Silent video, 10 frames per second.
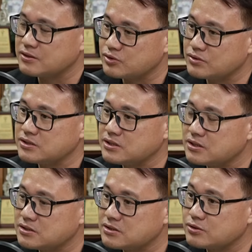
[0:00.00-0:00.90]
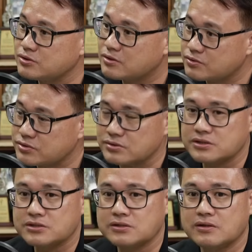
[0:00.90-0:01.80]
想做一些社区工作
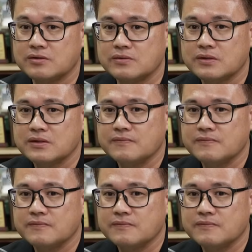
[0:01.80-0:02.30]
的时候，